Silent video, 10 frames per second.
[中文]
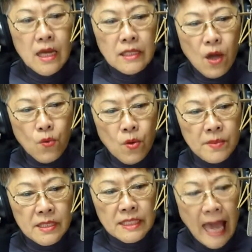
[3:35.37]
到我
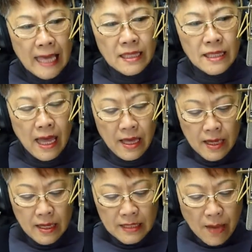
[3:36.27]
们的下一代，
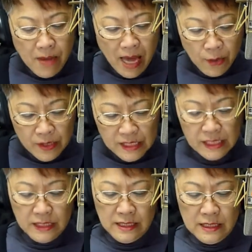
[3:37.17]
他们还会
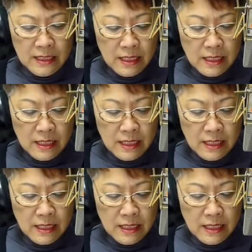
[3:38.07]
记得几